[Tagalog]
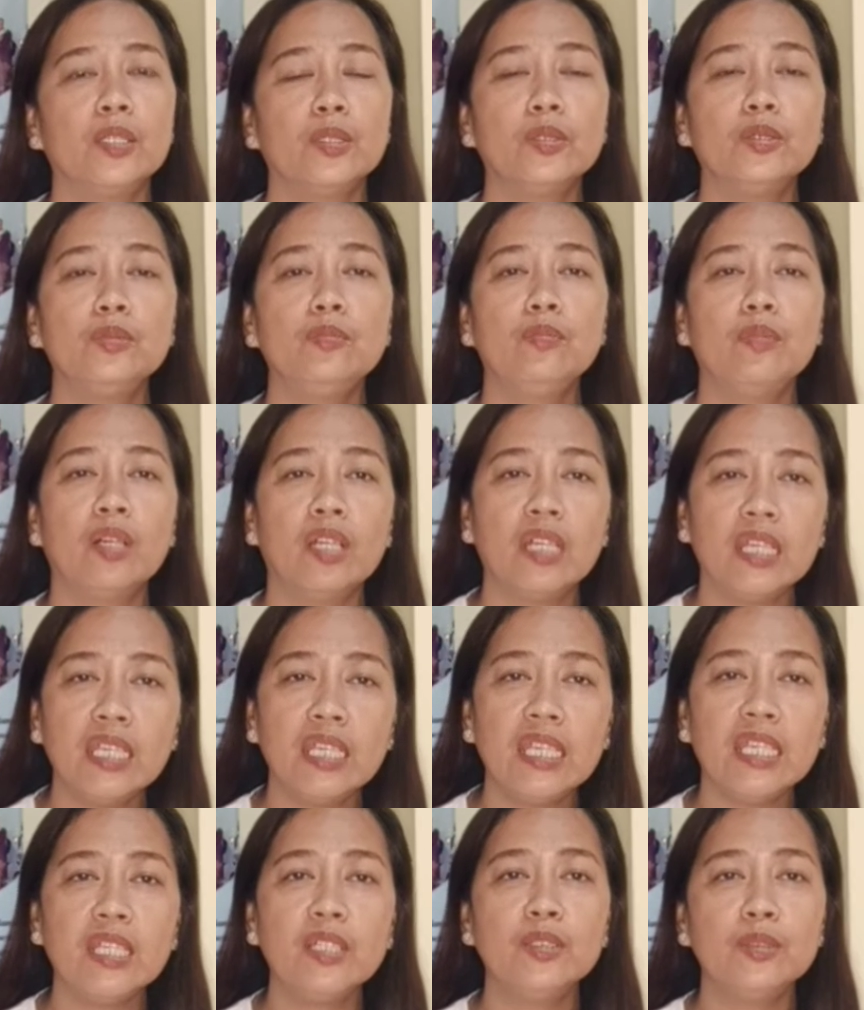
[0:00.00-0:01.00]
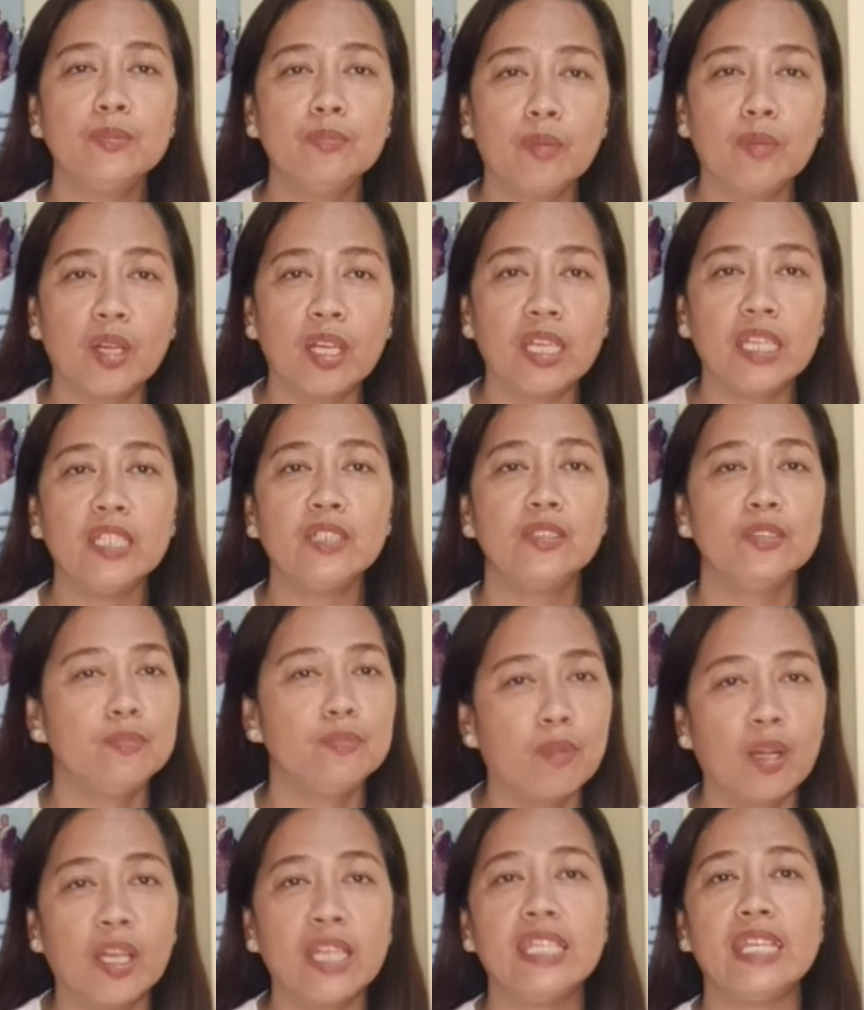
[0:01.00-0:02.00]
Good morning, good morning, good
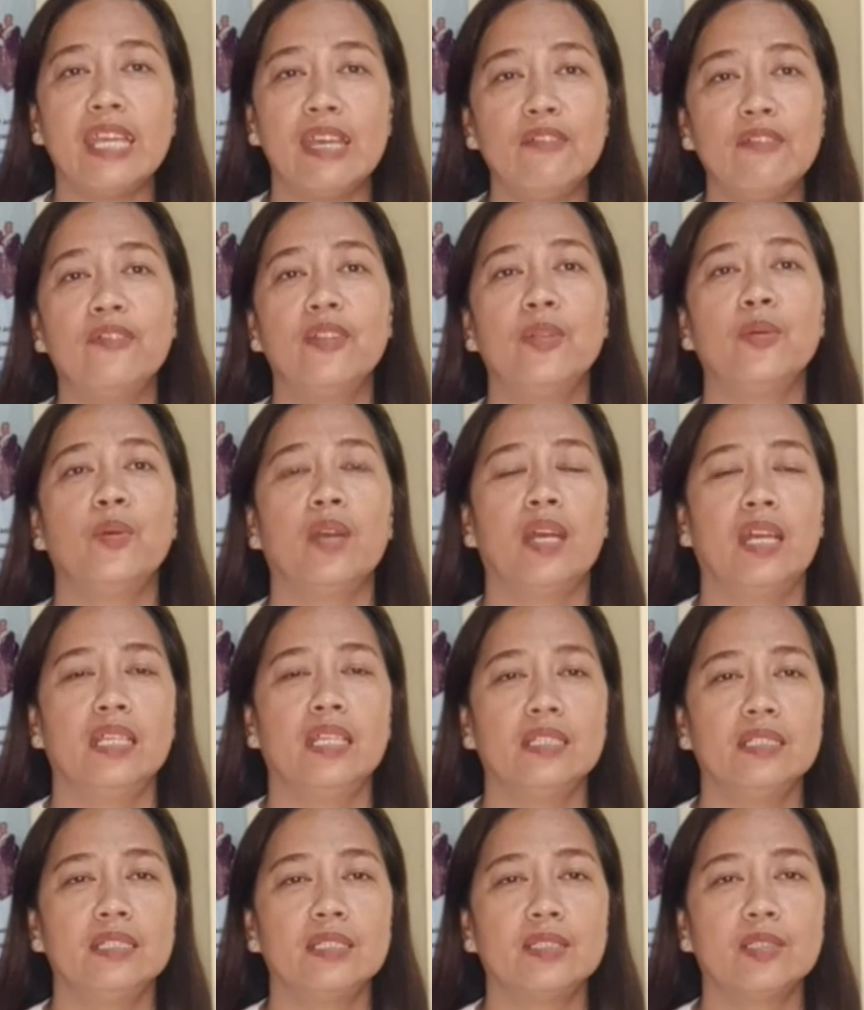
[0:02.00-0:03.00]
morning, everyone.